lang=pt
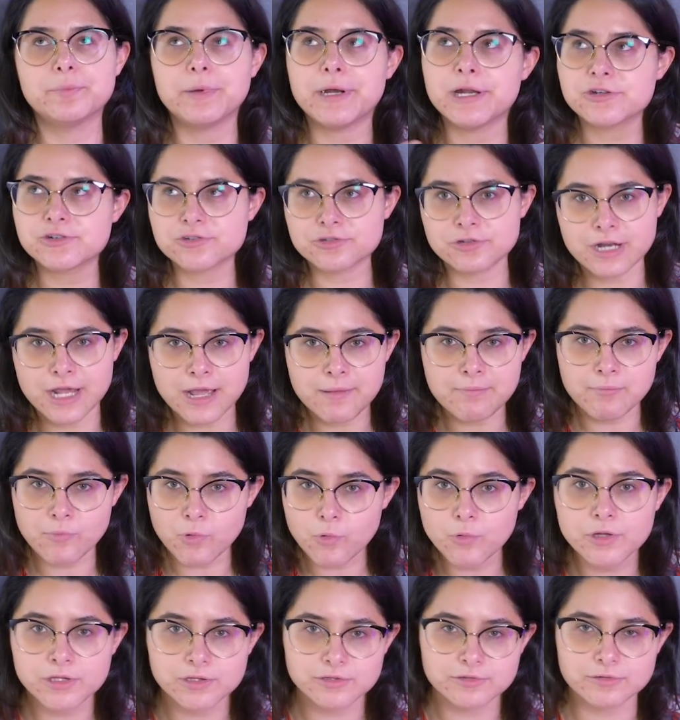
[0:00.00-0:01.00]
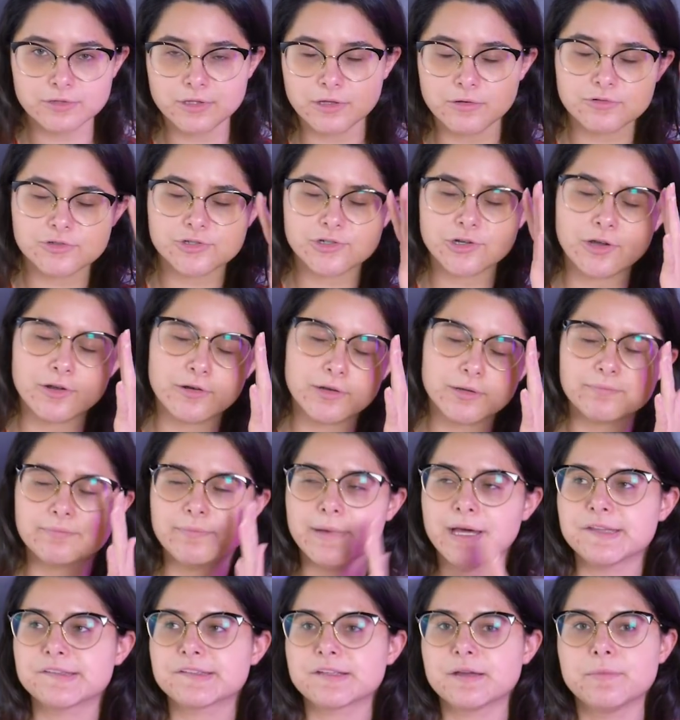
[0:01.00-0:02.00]
para chorar muito, e eu choro em
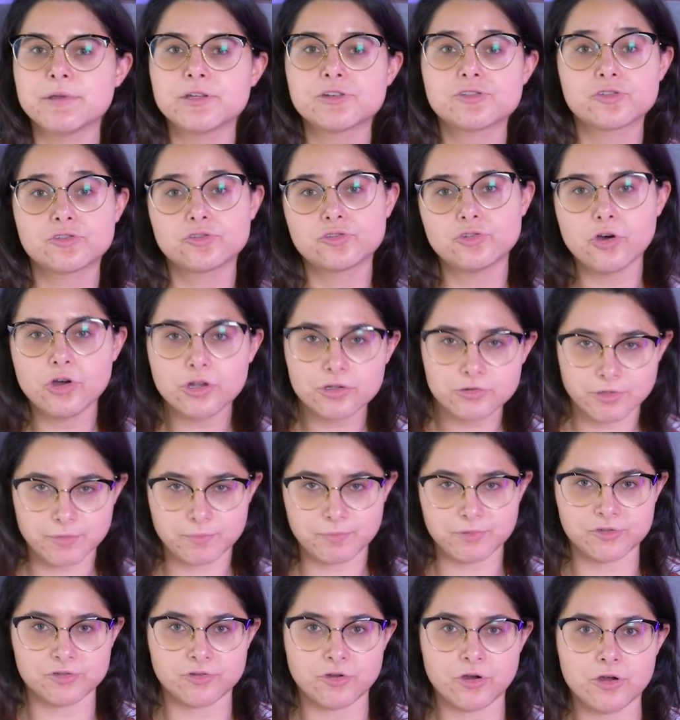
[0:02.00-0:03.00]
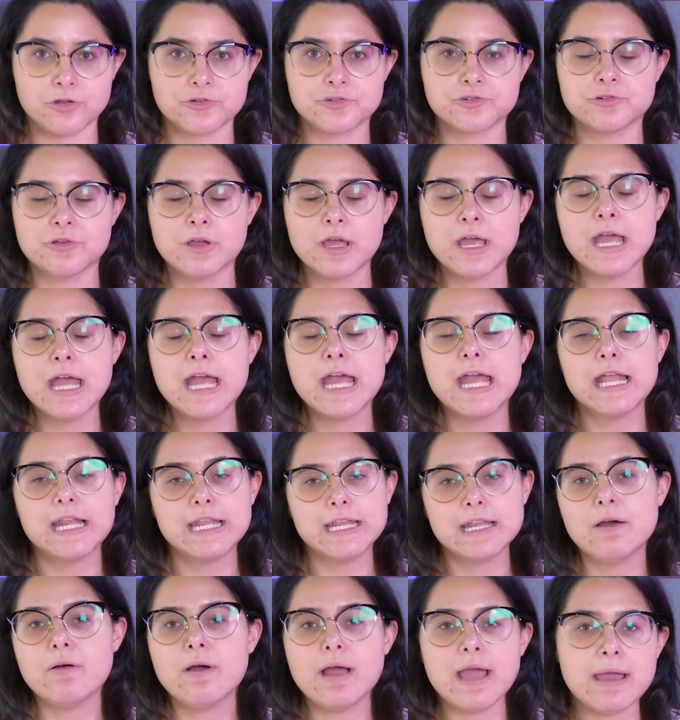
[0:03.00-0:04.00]
basicamente todo o episódio.
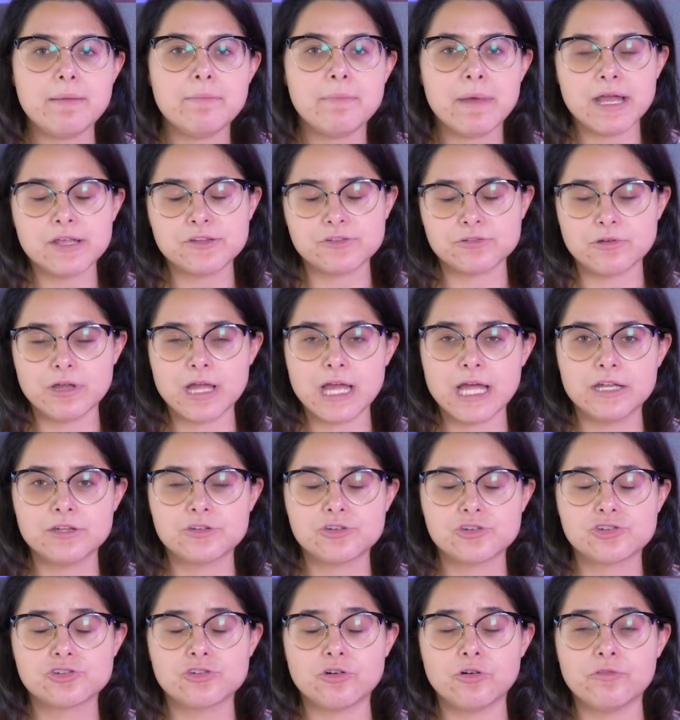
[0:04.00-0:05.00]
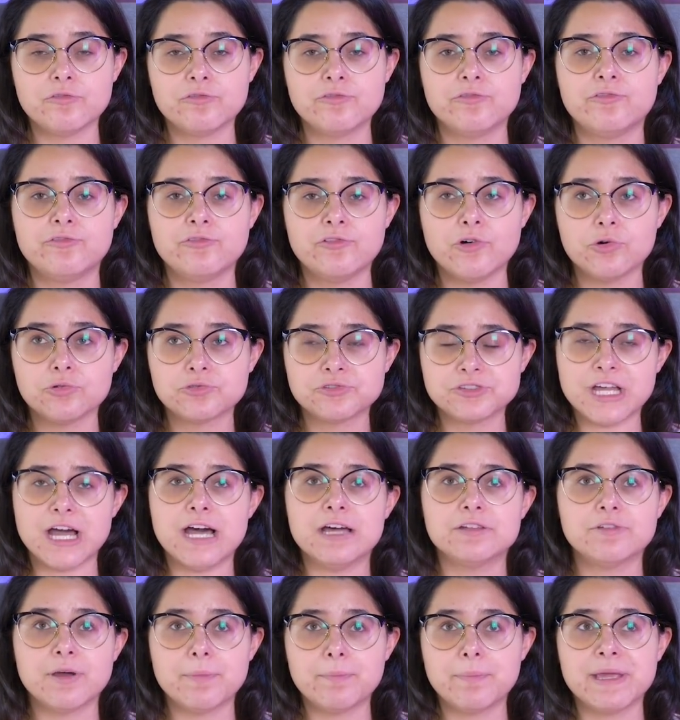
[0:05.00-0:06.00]
Ele não é mais um reality show
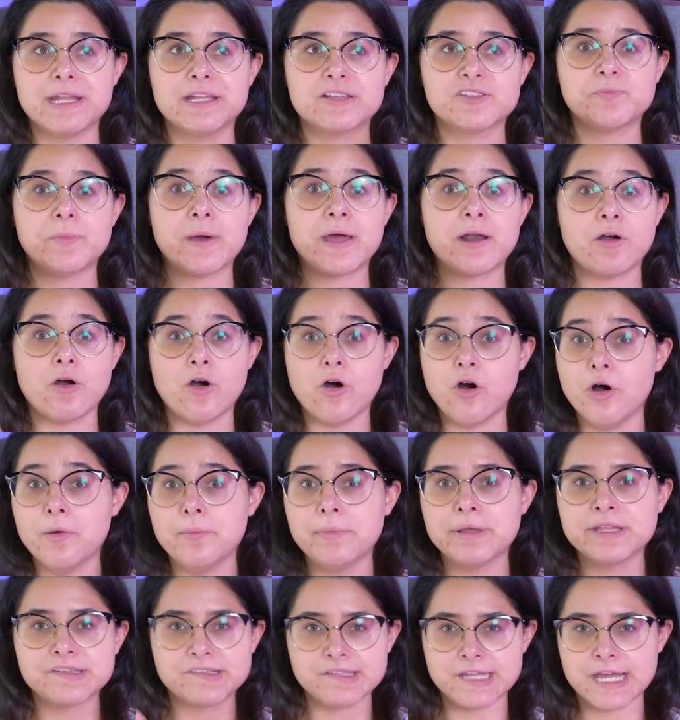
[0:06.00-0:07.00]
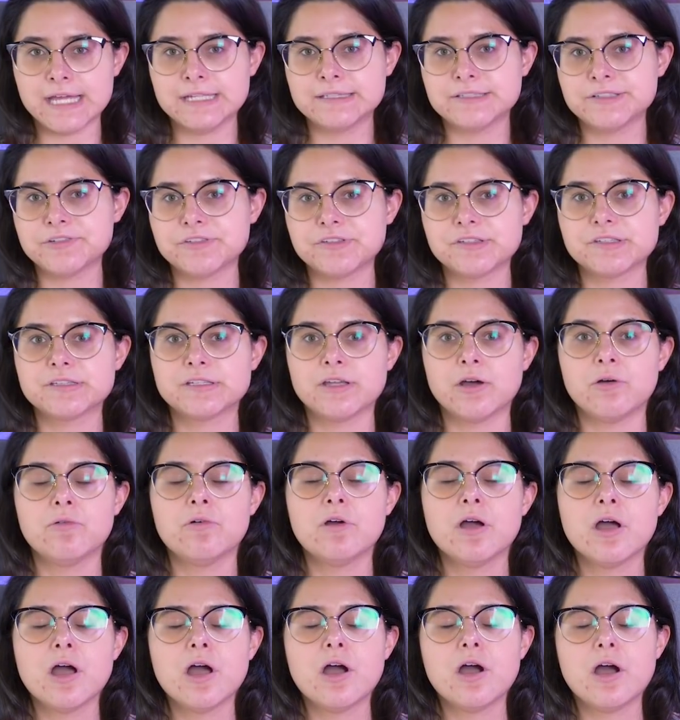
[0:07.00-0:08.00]
voltado apenas para homens héteros,
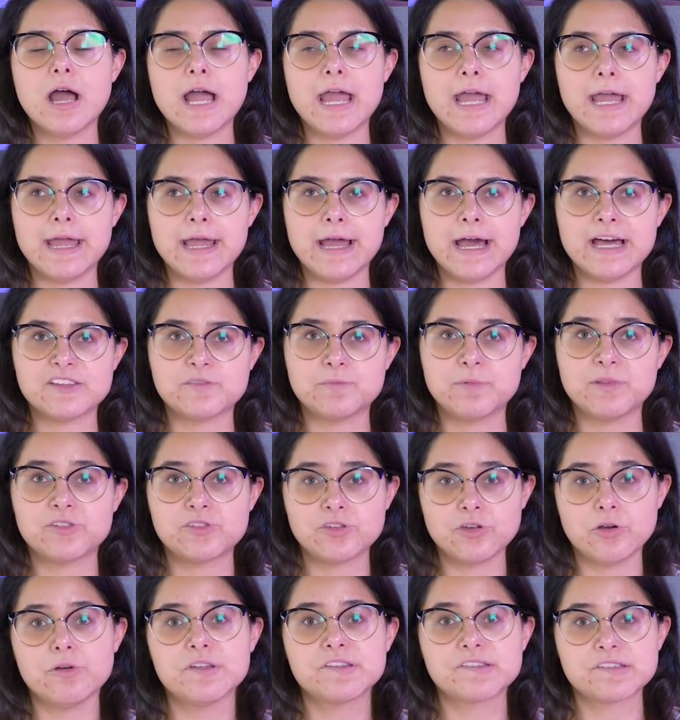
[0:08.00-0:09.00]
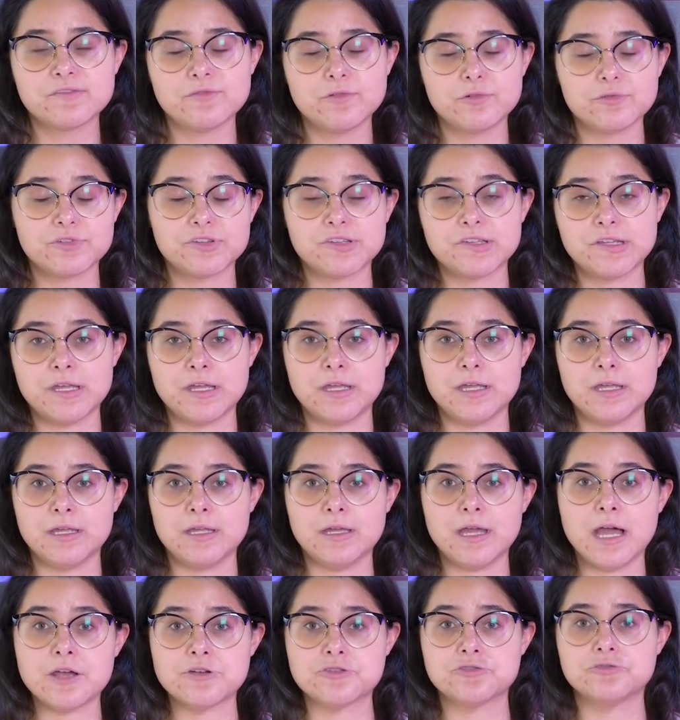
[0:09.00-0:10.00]
então é, as pessoas que vão
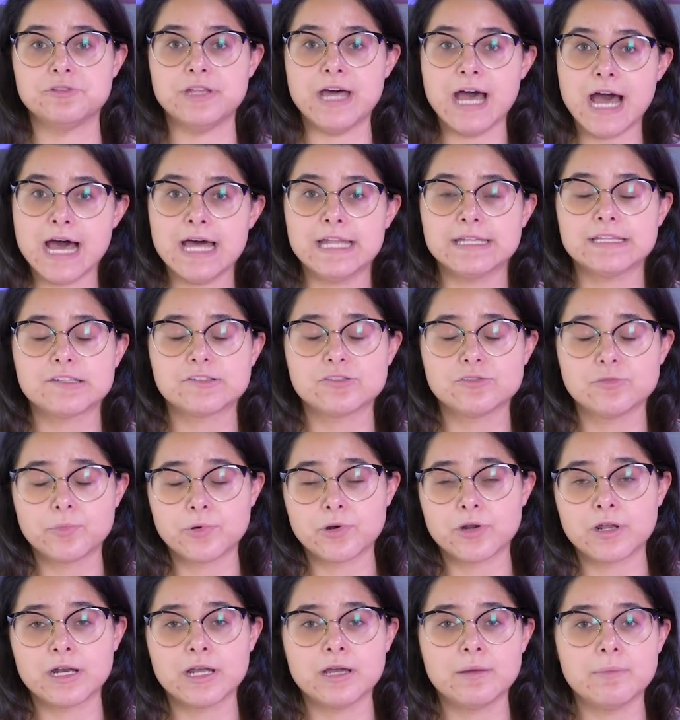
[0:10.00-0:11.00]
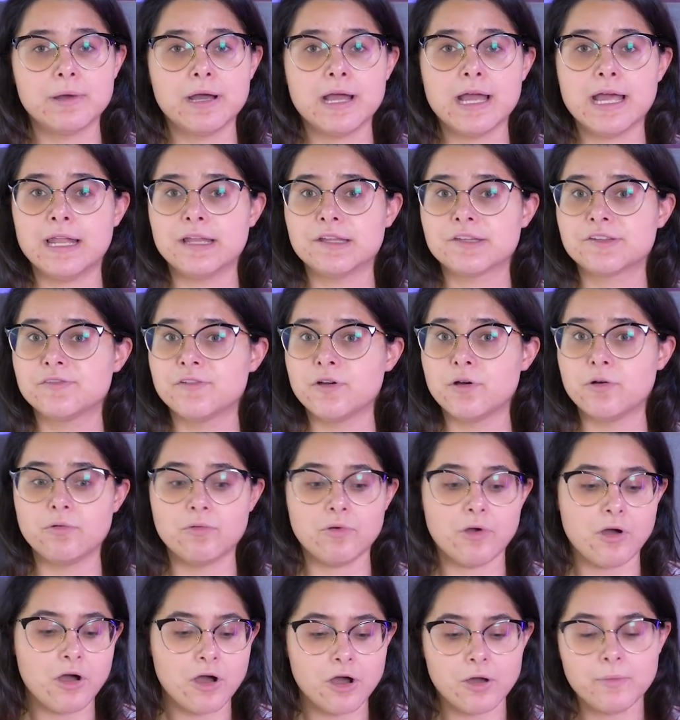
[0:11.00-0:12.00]
ser ajudadas no programa, elas
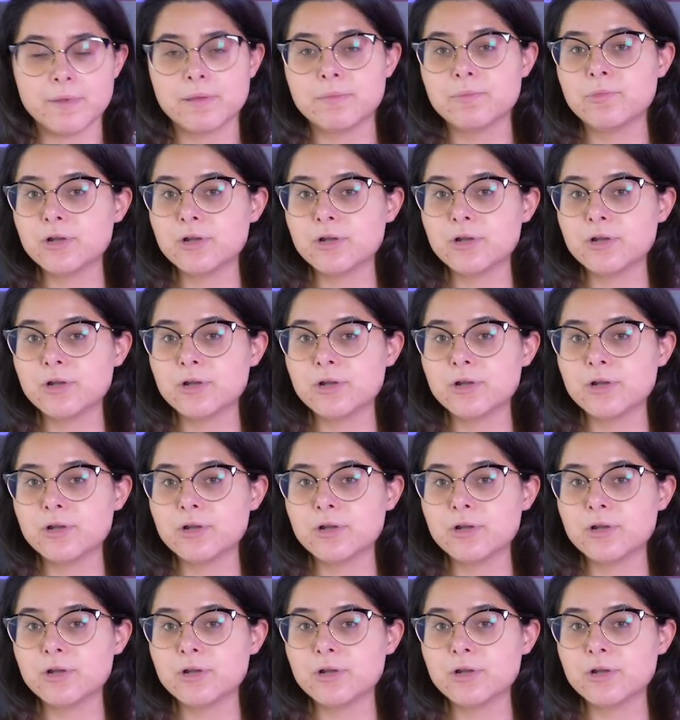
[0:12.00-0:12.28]
vão homem,